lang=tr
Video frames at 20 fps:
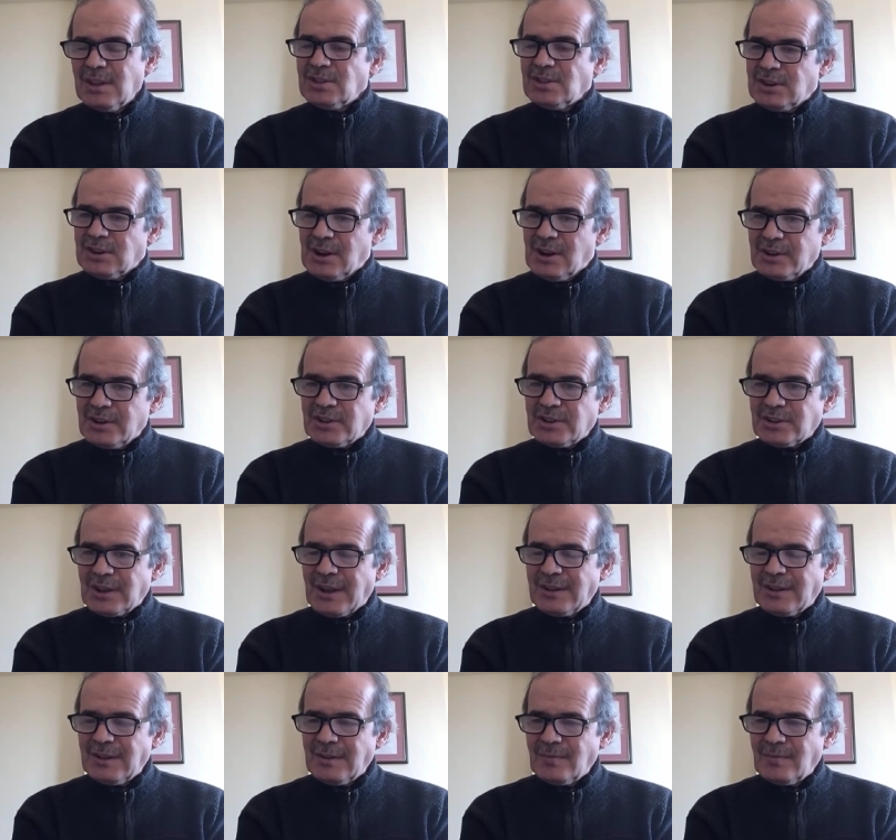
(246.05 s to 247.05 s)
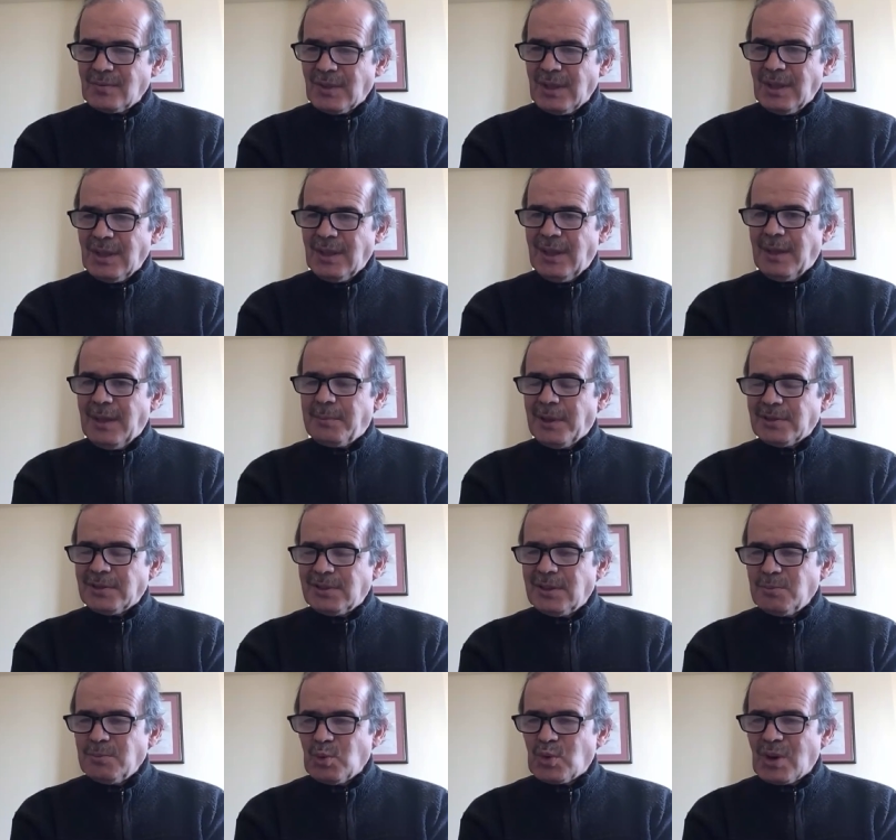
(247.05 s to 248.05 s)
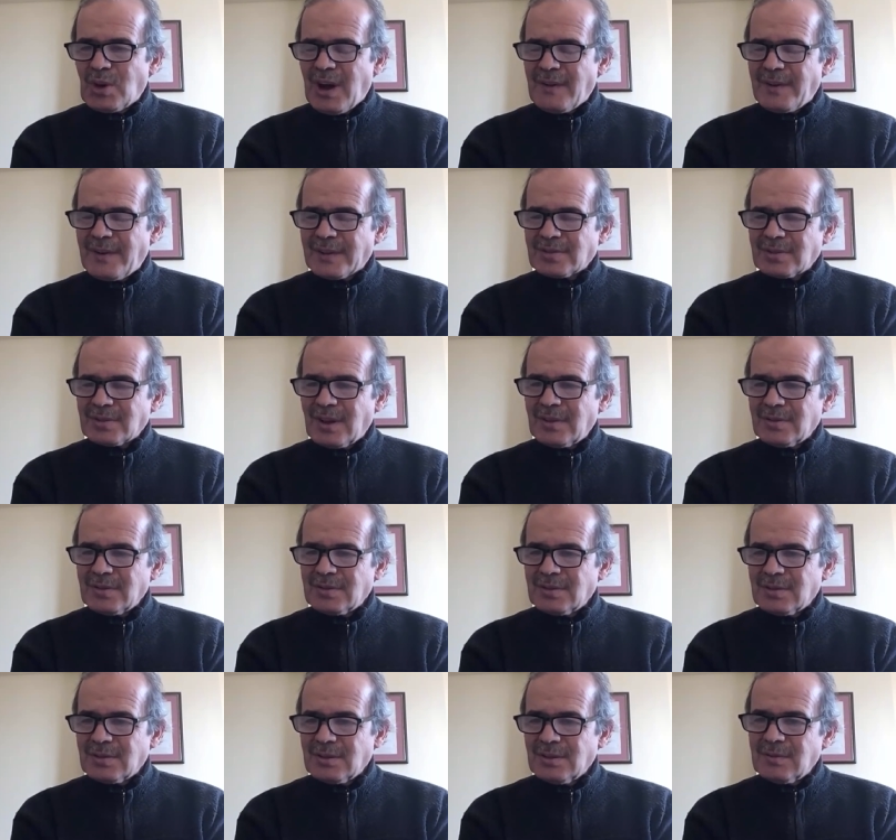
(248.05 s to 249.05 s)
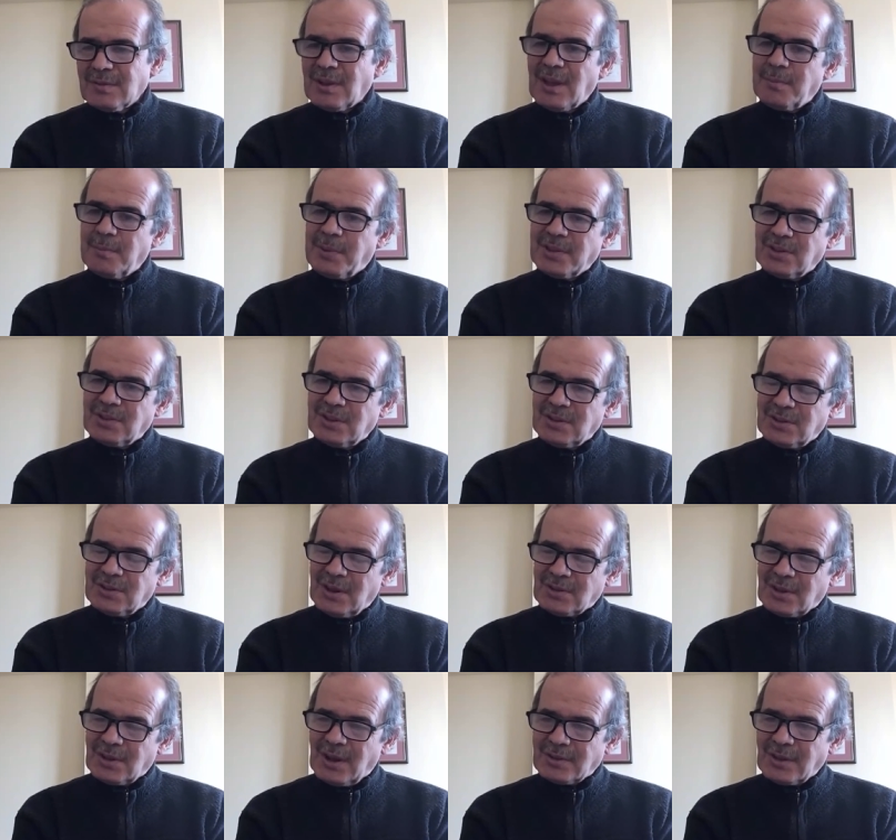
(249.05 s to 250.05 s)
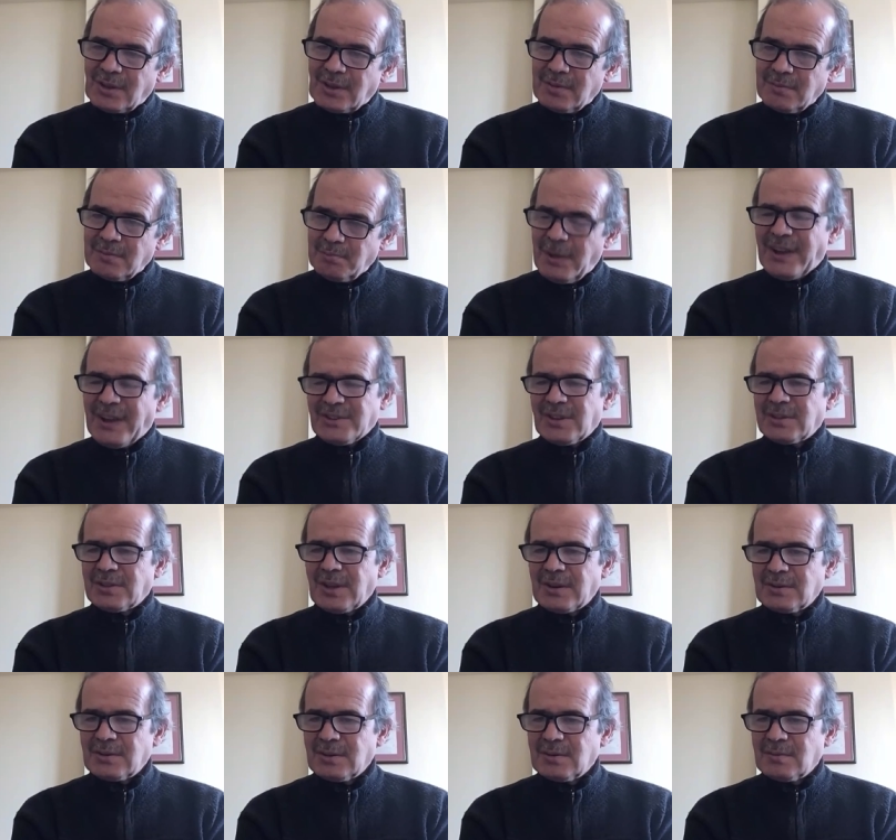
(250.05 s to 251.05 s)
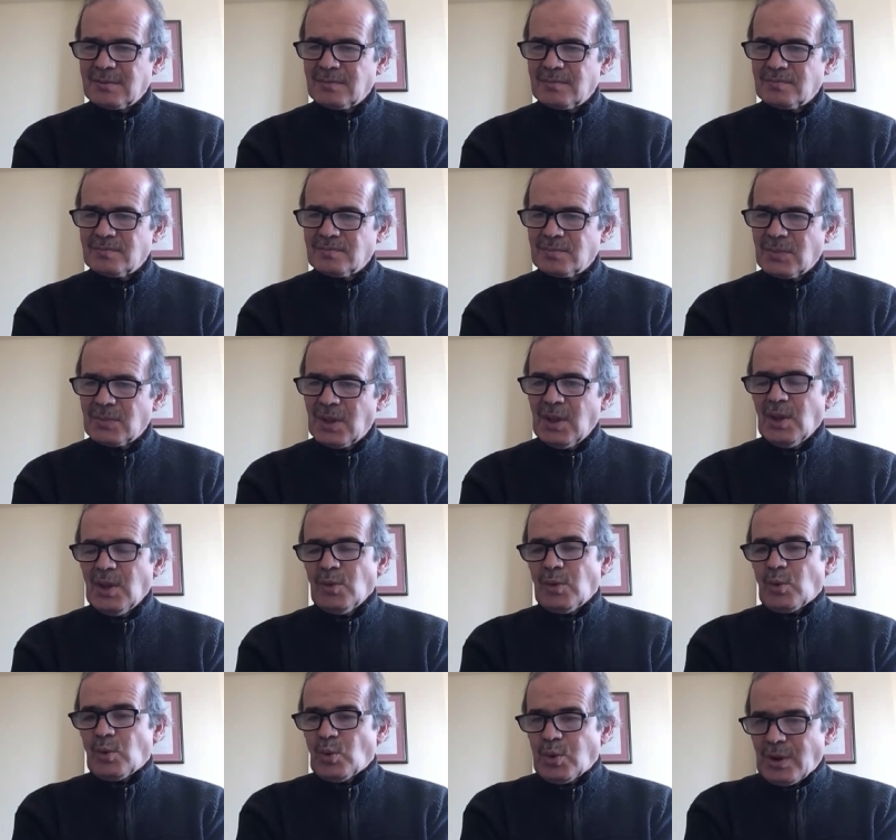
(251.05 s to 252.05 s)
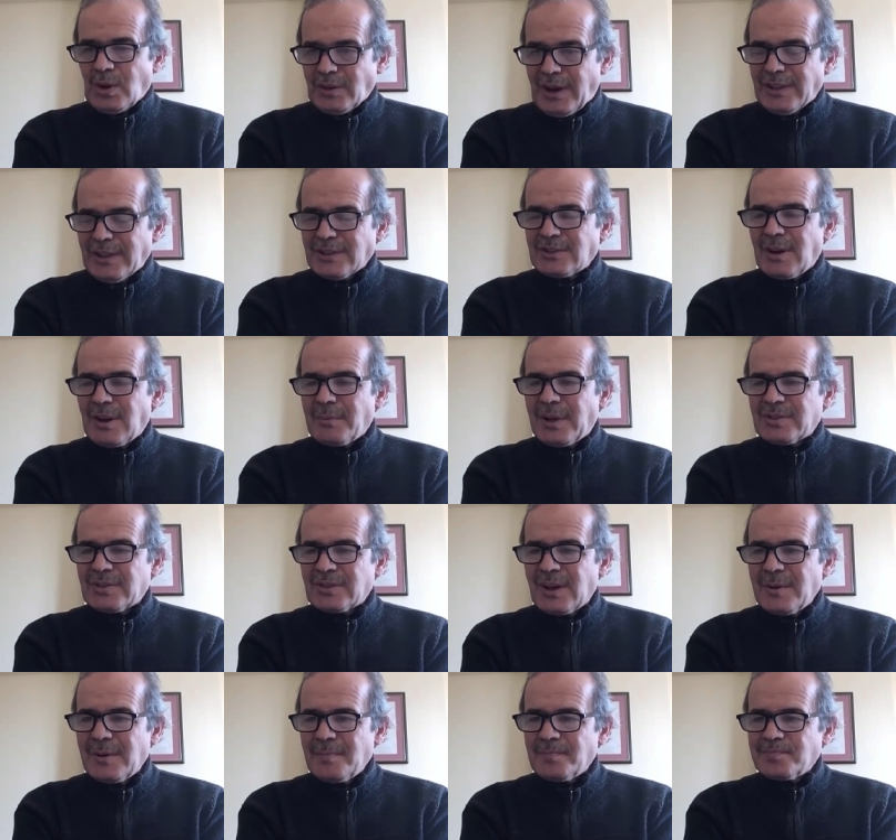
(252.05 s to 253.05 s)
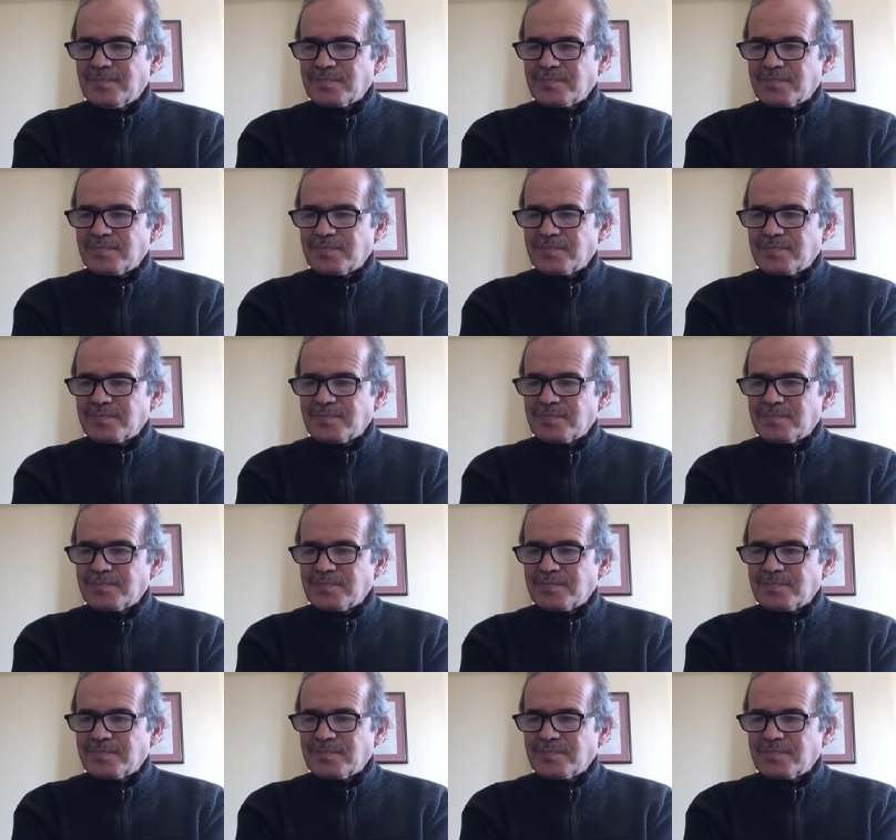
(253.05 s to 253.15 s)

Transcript: direnişten, ebedi mükafattan ve ebedi cezadan bahseder. Ve Kur'an aynı zamanda